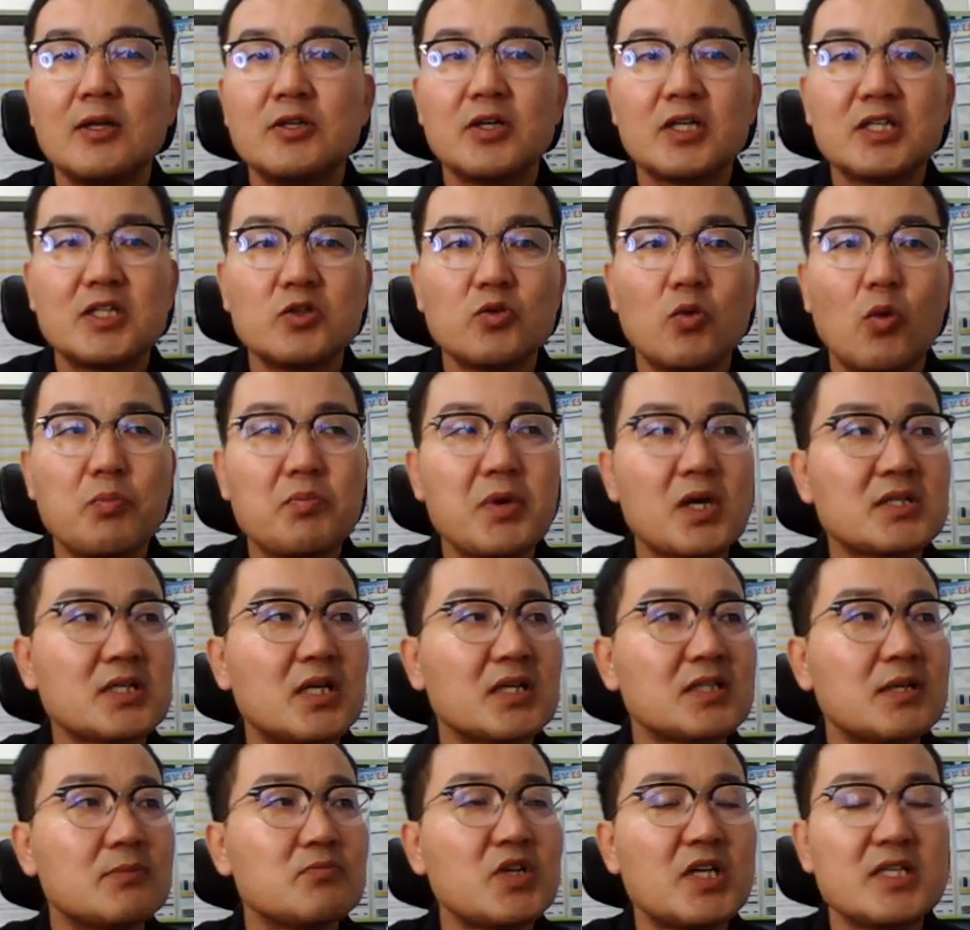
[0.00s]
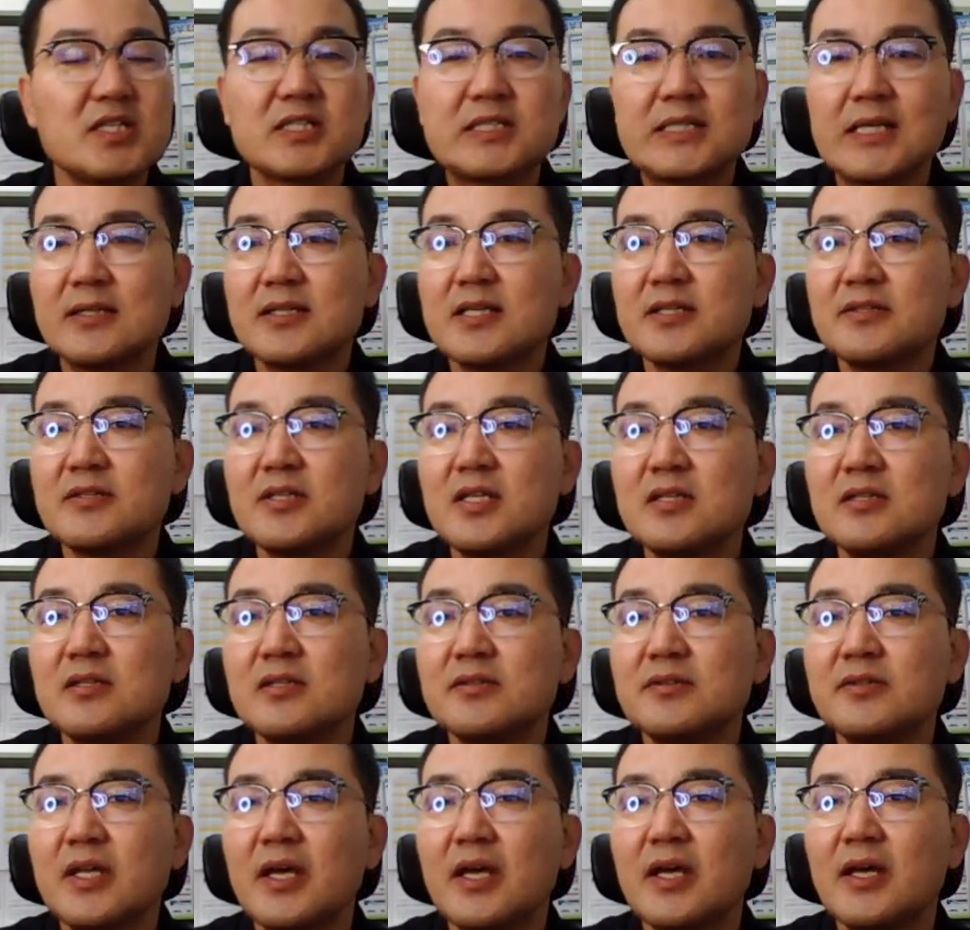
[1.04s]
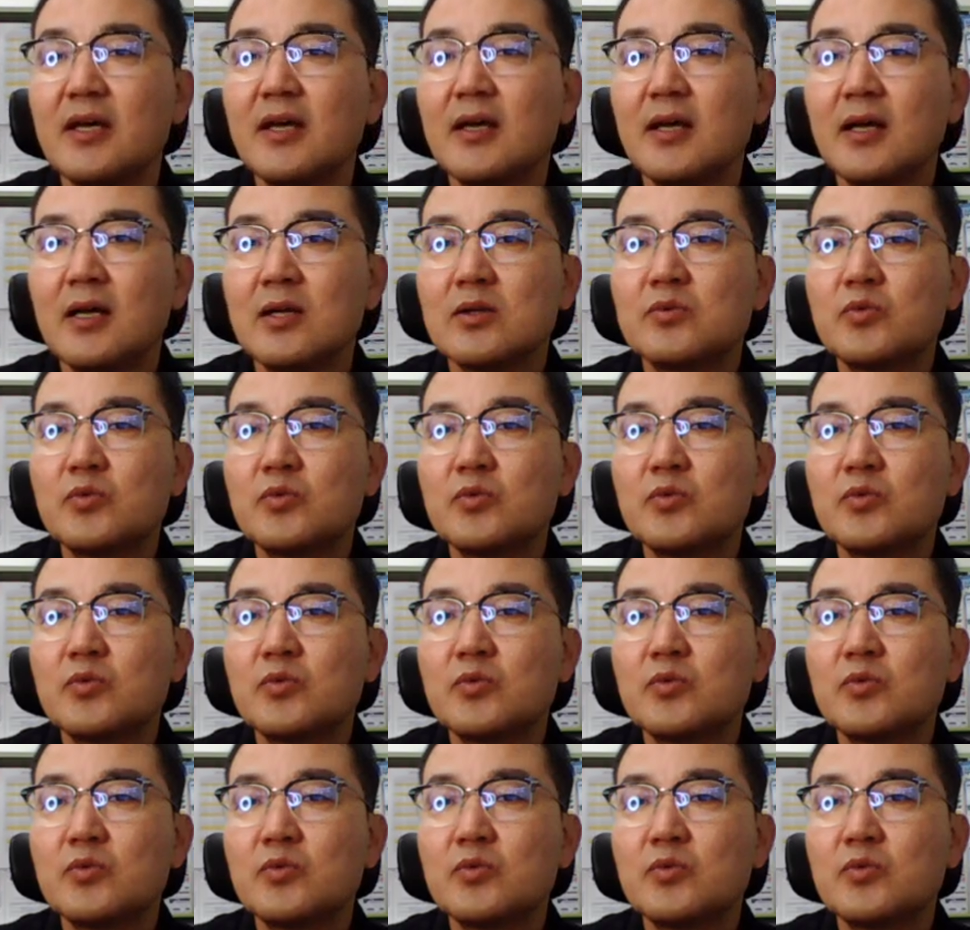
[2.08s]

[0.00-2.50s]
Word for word: 여기 옹벽 상단부에 잔디뜰이 있는데